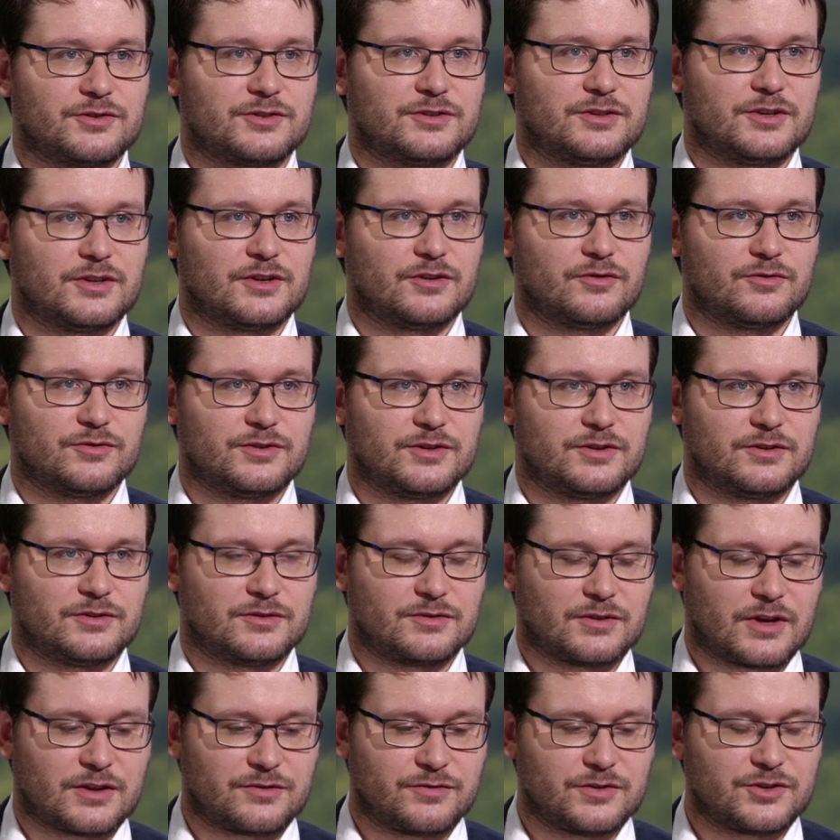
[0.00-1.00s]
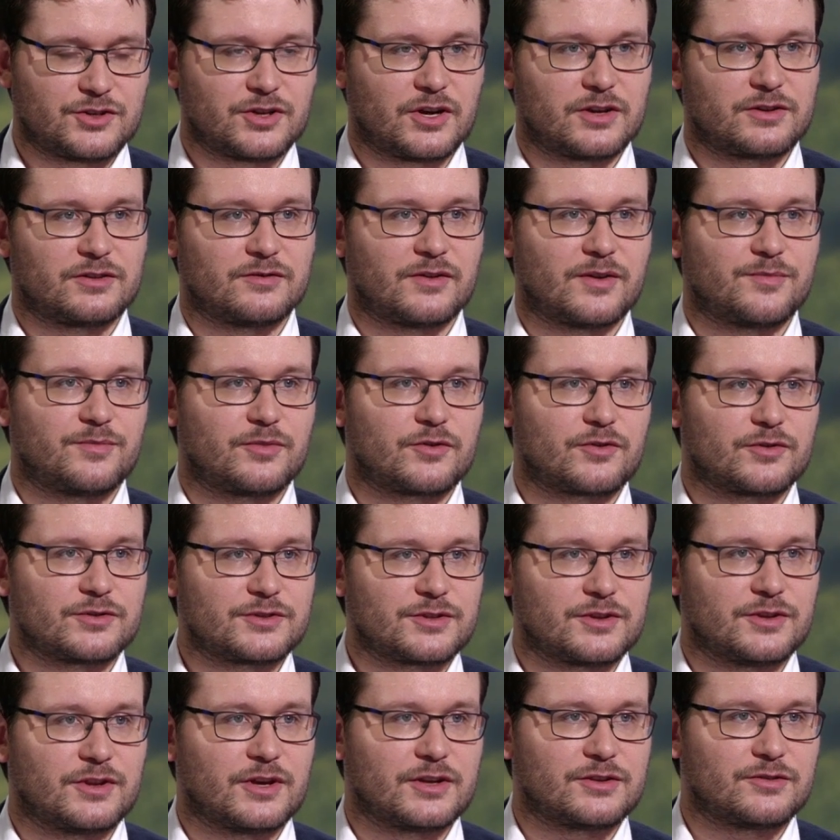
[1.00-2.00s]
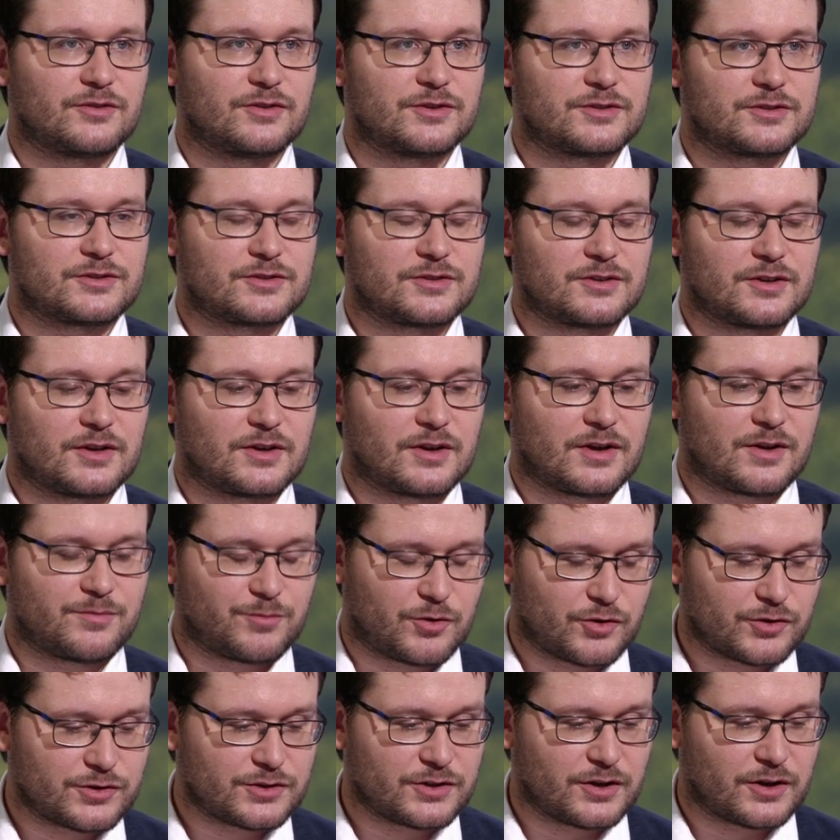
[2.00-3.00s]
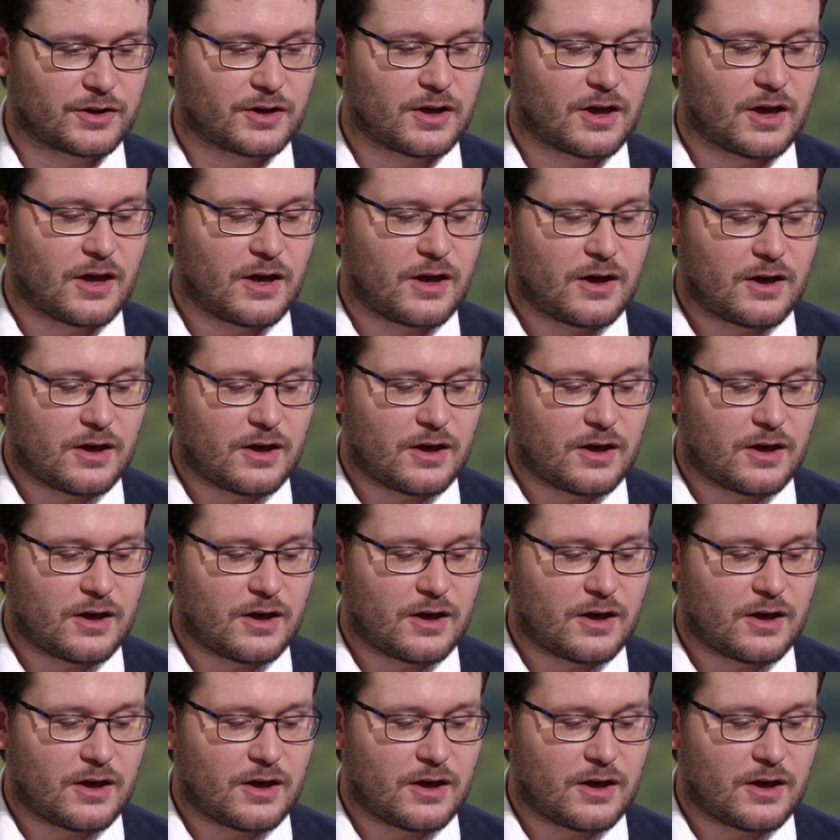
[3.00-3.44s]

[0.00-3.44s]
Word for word: есть где люди отвечают на вопросы, да, то есть опросник,